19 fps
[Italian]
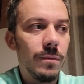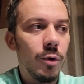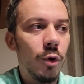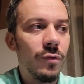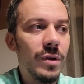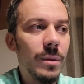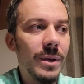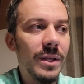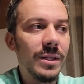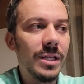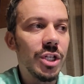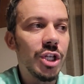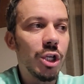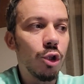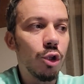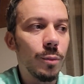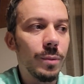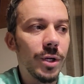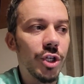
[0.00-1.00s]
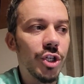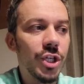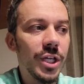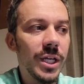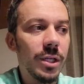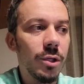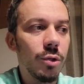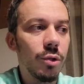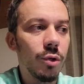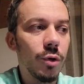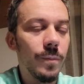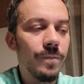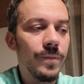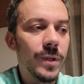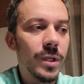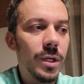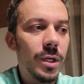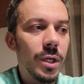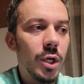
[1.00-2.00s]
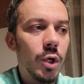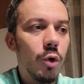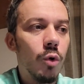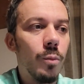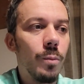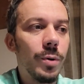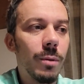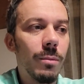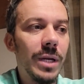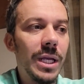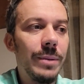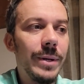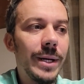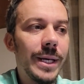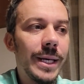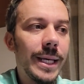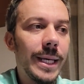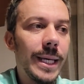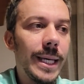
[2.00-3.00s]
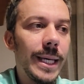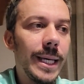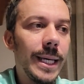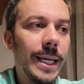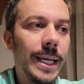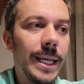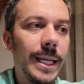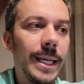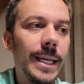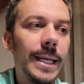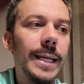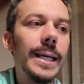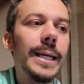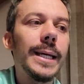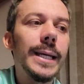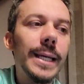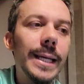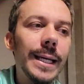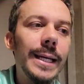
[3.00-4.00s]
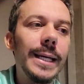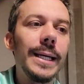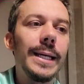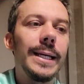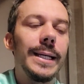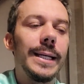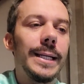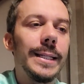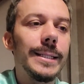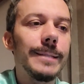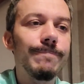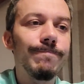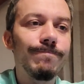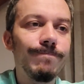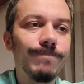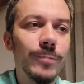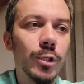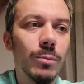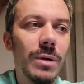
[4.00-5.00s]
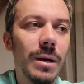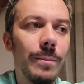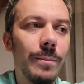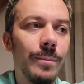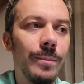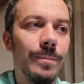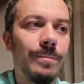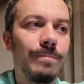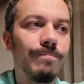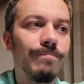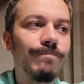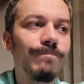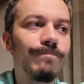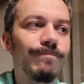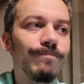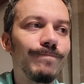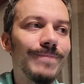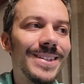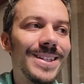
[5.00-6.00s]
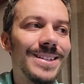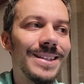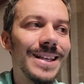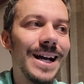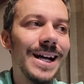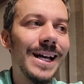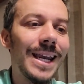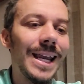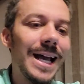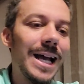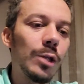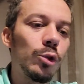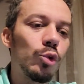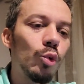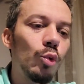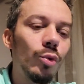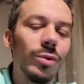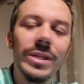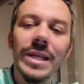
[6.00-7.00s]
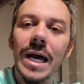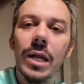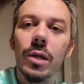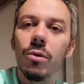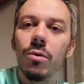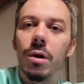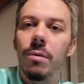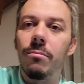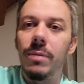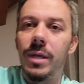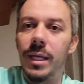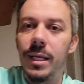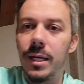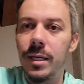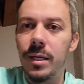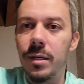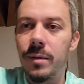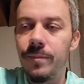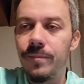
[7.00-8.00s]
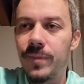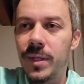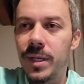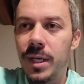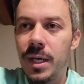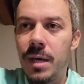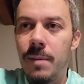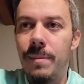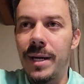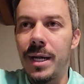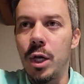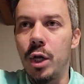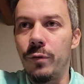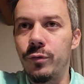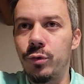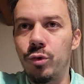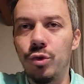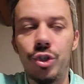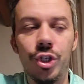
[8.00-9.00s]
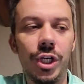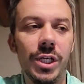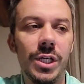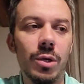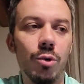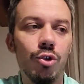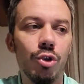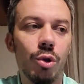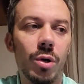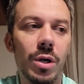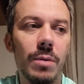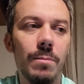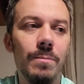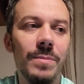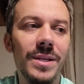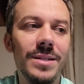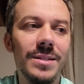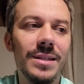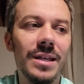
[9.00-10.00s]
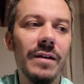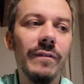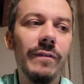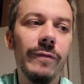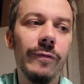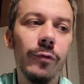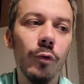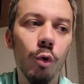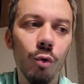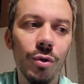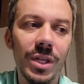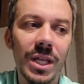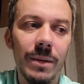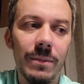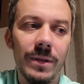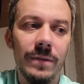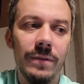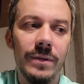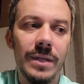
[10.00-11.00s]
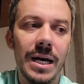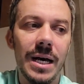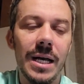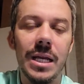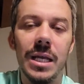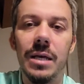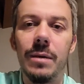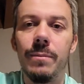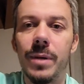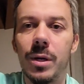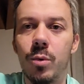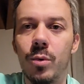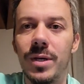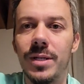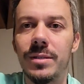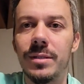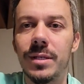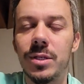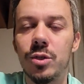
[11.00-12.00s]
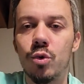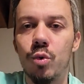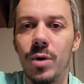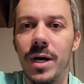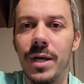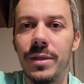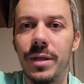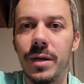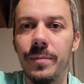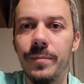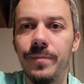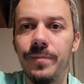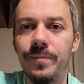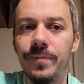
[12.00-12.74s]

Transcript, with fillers: ovviamente al 100%, un problema che insomma sta creando un danno al Milan, perché Loftus Cheek è un centrocampista fondamentale per questa squadra.